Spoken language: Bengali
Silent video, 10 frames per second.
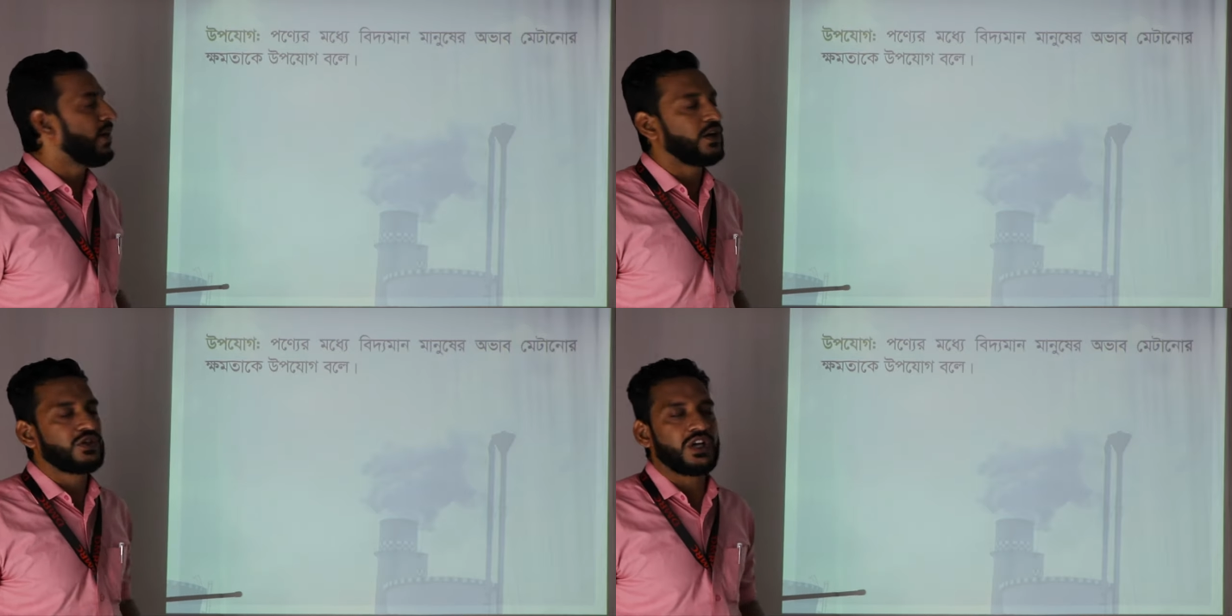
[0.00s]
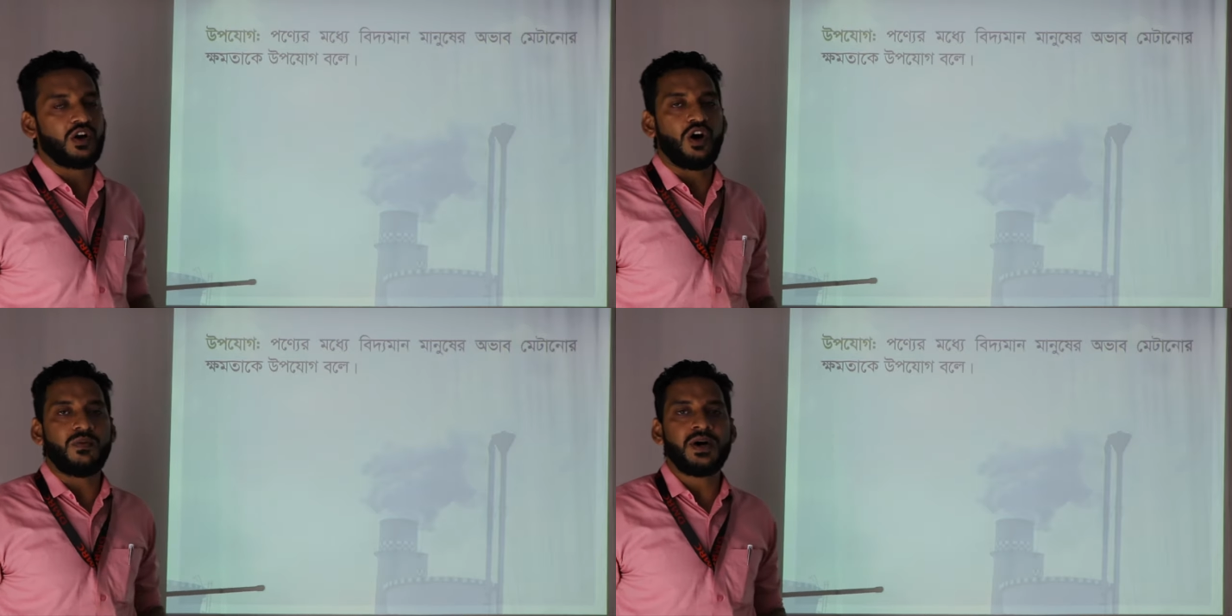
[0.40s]
মানুষের
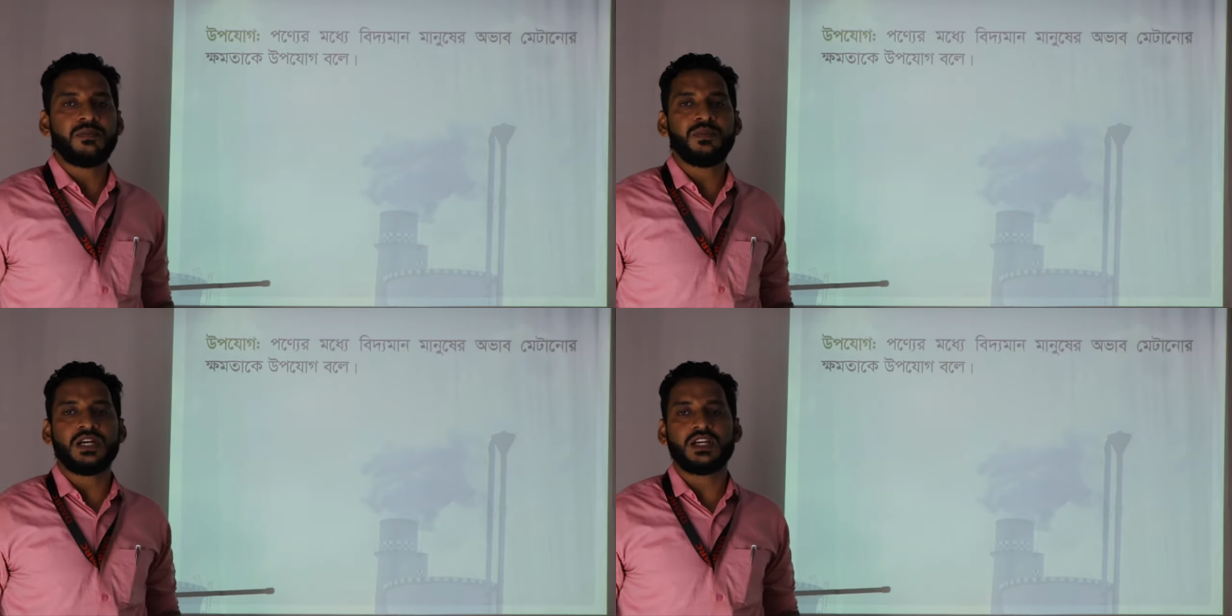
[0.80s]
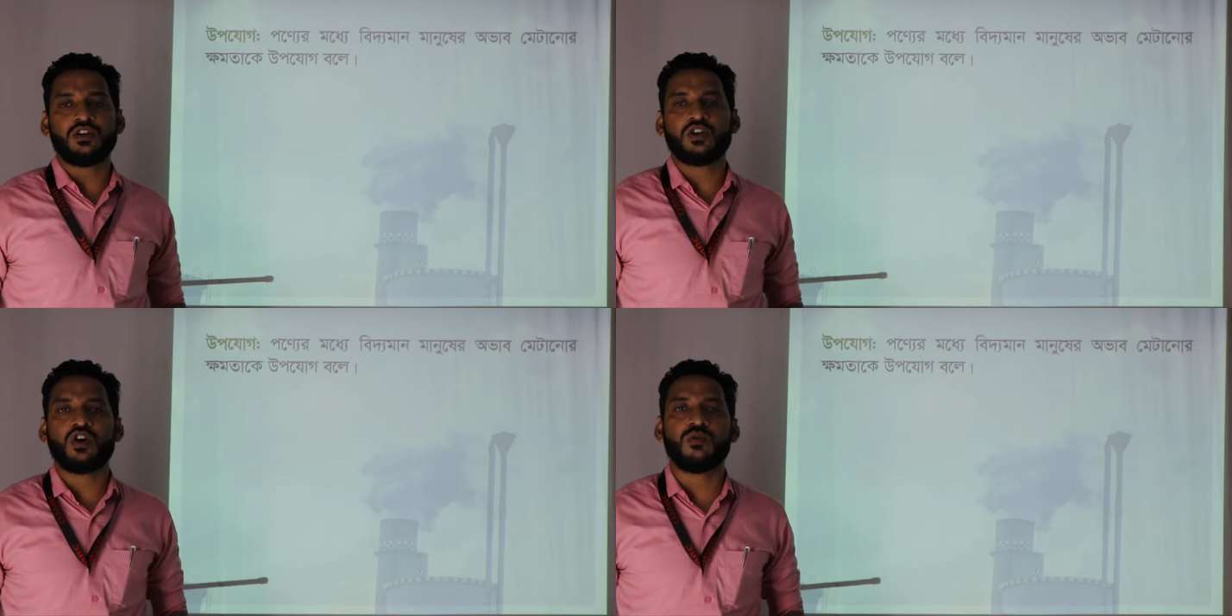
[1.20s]
অভাব
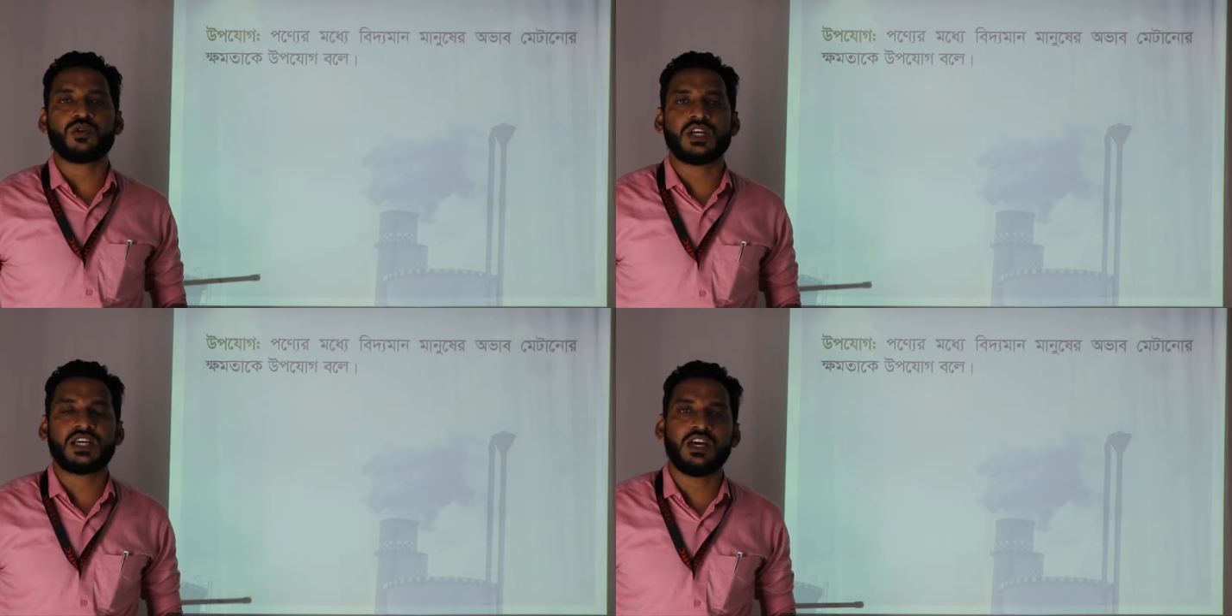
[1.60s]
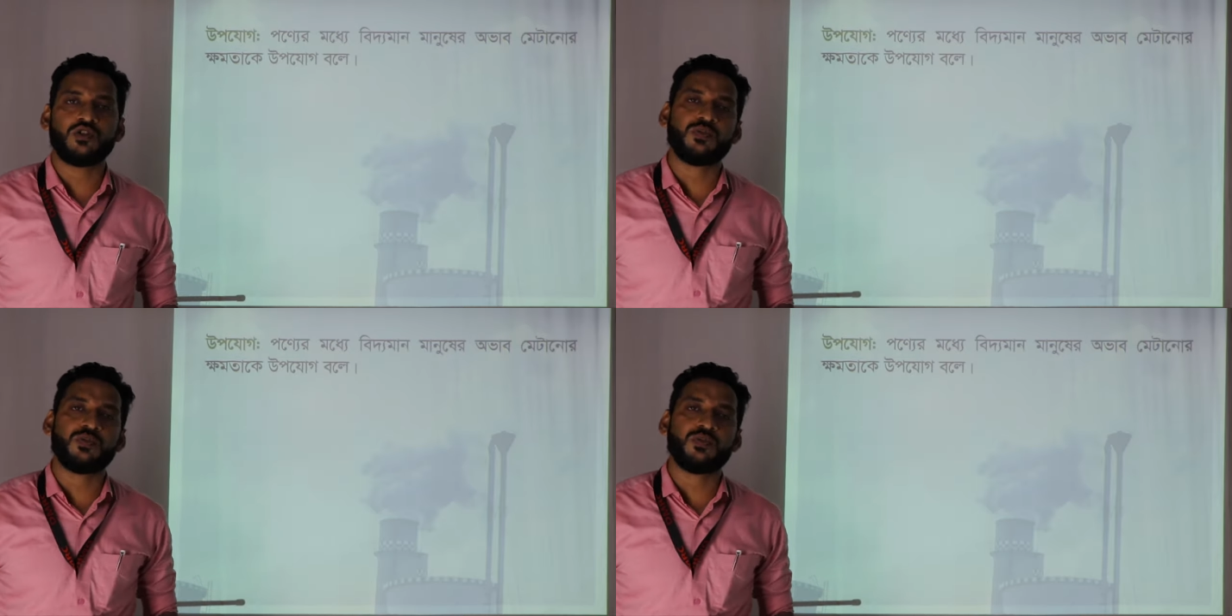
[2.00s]
মেটানোর ক্ষমতাকে